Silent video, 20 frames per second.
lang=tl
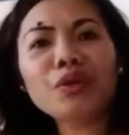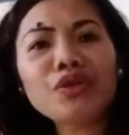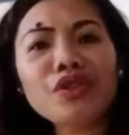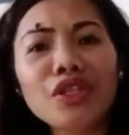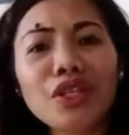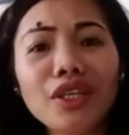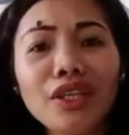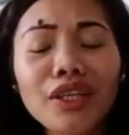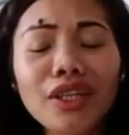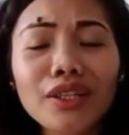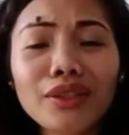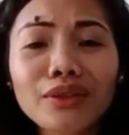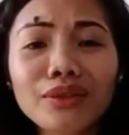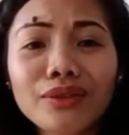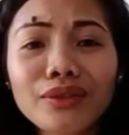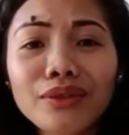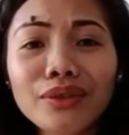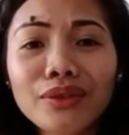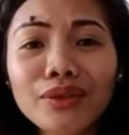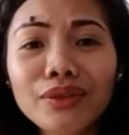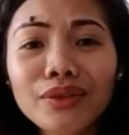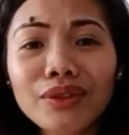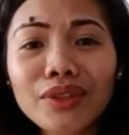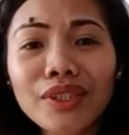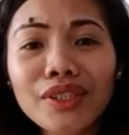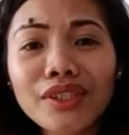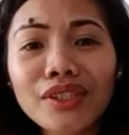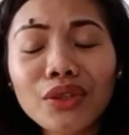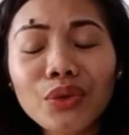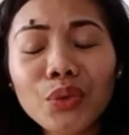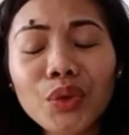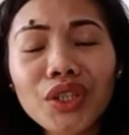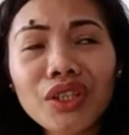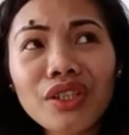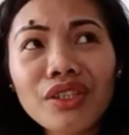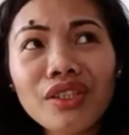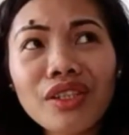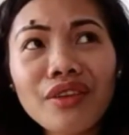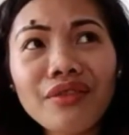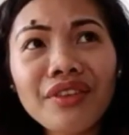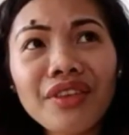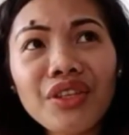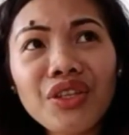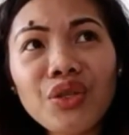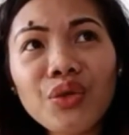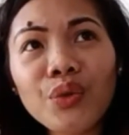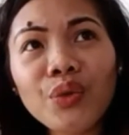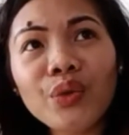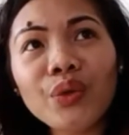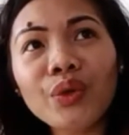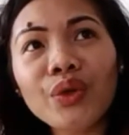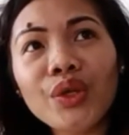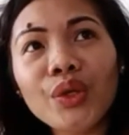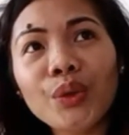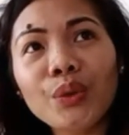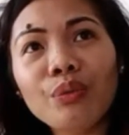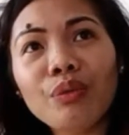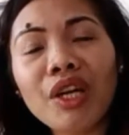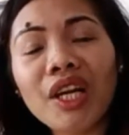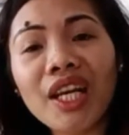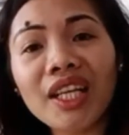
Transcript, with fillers: mayroon silang ano doon, nasa 27 euro yung